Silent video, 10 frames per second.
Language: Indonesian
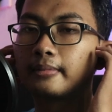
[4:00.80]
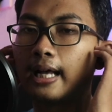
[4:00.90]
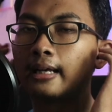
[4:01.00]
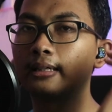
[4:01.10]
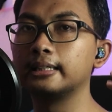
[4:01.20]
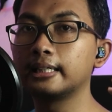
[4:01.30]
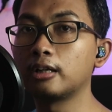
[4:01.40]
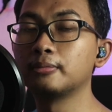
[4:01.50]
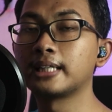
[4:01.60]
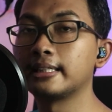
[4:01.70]
Nah, ini
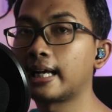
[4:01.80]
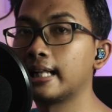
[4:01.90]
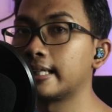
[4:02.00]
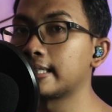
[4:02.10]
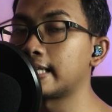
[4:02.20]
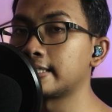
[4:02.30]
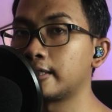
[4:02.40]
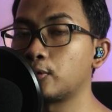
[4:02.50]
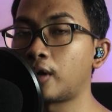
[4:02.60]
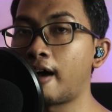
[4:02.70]
kalau misalnya kalian
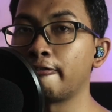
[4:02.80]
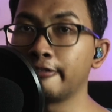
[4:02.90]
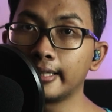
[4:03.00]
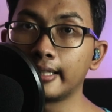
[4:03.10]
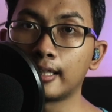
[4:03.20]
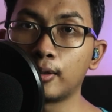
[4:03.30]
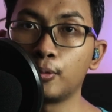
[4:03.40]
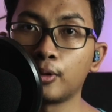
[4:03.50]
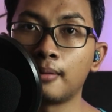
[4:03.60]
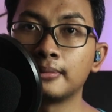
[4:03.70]
ngerasanya kurang fit atau
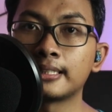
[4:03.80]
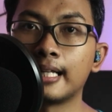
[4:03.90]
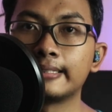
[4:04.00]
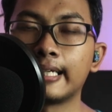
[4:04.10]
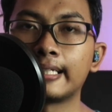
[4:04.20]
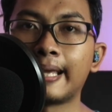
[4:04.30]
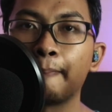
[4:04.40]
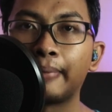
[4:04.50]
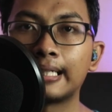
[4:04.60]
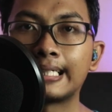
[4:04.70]
kurang misalnya
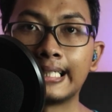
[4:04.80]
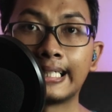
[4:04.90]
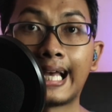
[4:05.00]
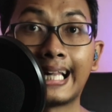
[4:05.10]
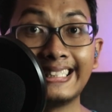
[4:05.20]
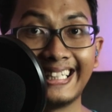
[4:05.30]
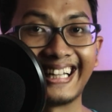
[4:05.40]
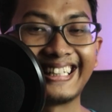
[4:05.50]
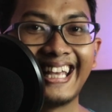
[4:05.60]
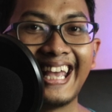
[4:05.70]
nempel ke telinga
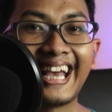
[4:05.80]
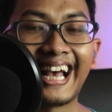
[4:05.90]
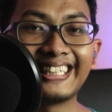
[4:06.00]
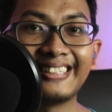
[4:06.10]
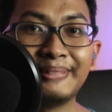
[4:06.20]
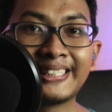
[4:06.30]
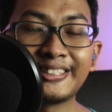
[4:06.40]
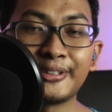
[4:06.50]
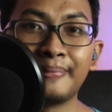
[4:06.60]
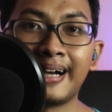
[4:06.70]
kalian, kalian
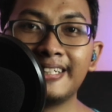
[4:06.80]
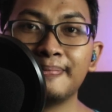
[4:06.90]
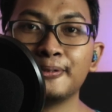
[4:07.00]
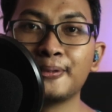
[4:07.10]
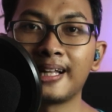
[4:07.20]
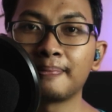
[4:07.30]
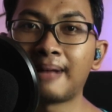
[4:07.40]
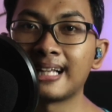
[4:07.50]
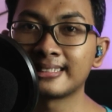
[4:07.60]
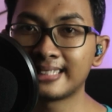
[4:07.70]
bisa cobain buat
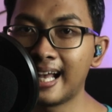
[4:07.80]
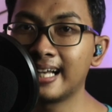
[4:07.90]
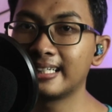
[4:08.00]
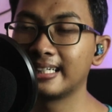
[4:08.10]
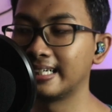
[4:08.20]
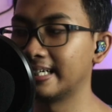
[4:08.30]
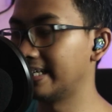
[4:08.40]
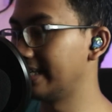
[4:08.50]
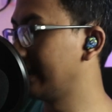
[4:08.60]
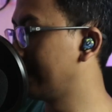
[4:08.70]
pasang
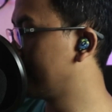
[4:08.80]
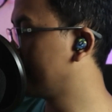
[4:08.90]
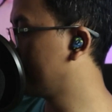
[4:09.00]
eh,